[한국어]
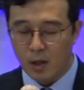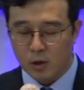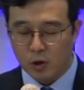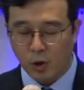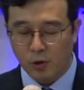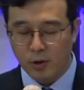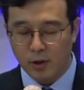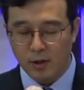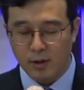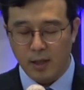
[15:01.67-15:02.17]

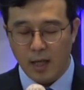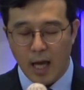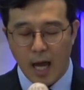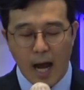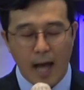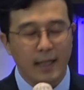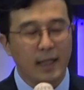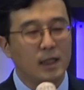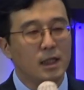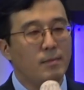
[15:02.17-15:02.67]
저는
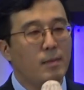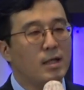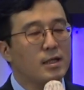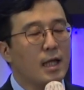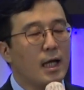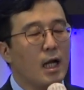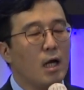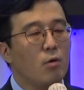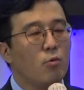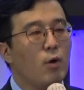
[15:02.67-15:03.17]
하나님의
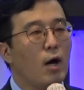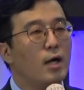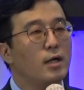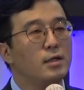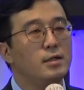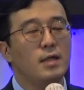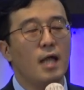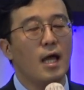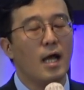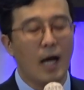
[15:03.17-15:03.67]
사랑과
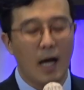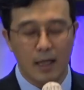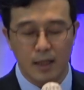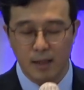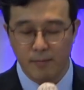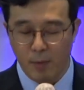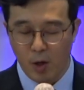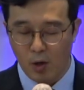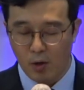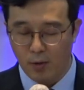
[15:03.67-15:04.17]
은혜가
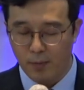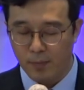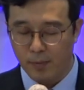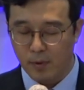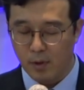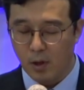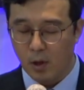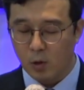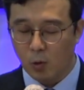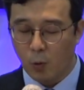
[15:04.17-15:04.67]
아니면
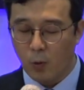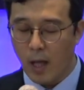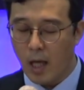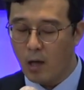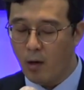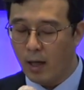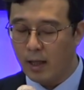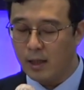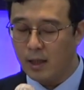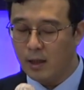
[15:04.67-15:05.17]

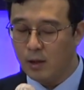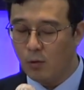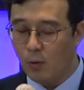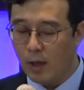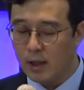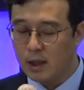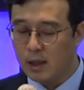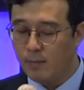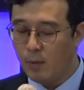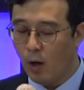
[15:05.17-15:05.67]
동행과
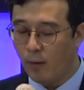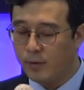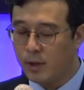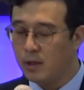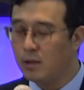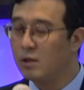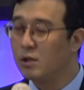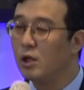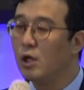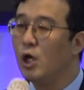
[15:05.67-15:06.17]
인도하심이
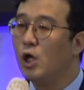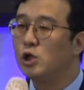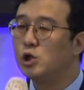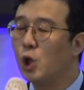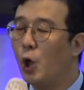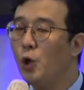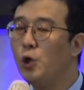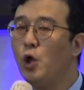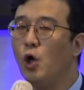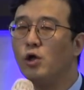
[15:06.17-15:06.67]
없이는
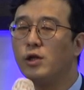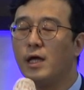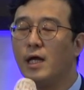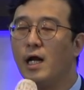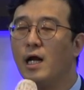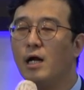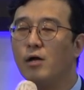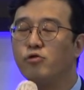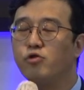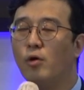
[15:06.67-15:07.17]
전혀
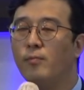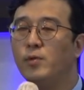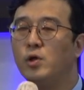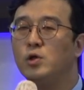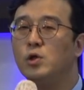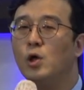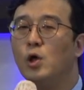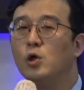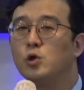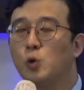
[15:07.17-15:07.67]
살아갈 수 없는
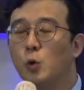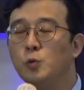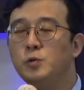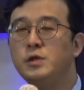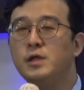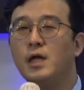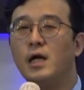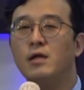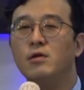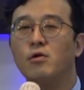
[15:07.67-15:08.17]

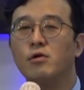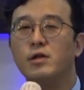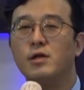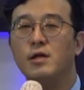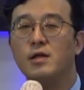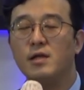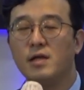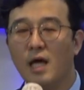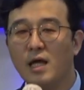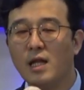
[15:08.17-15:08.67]
존재라는 것을
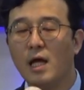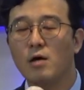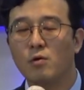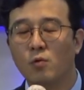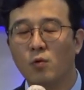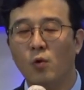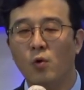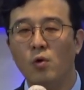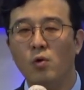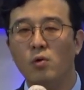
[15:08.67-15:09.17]

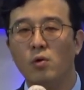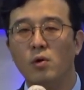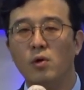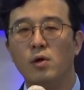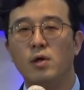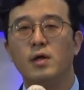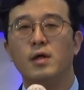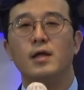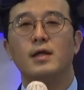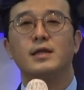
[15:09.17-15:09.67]
깨닫고
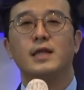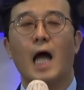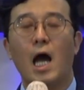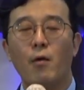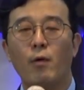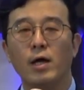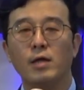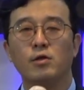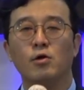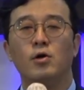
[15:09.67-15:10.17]

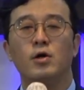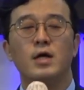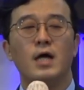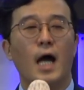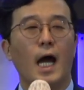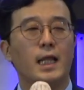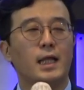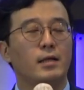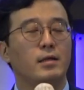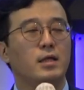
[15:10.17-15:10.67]
나와서
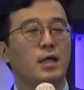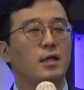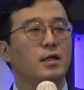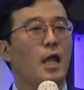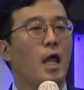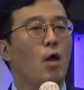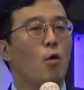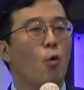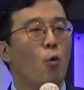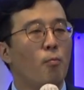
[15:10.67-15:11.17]
하나님께
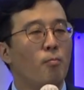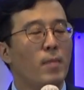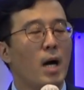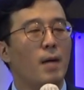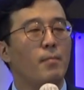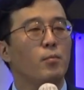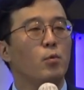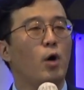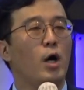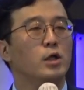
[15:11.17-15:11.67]
내 온
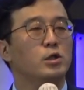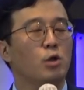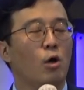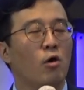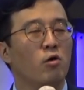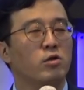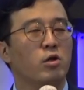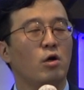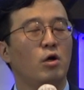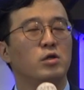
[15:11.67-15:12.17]
마음과
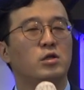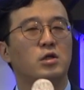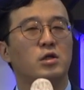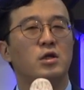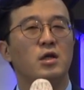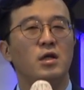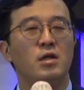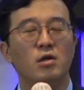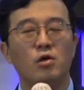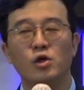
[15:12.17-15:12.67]
정성을
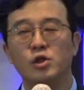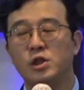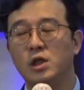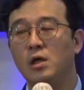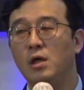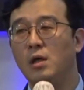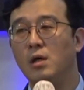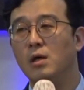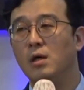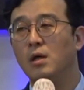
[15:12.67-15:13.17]
드리는
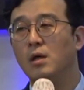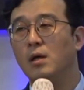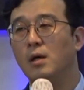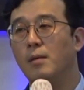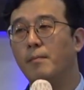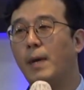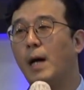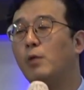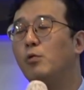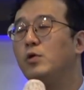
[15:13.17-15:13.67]
것이
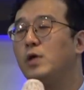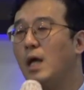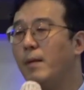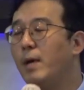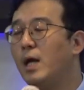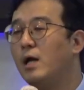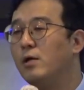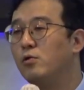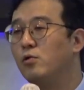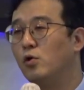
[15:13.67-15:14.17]
바로
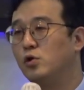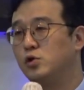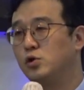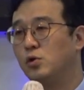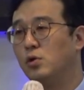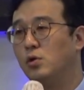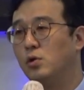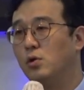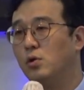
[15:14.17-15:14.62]
예배라는 거죠.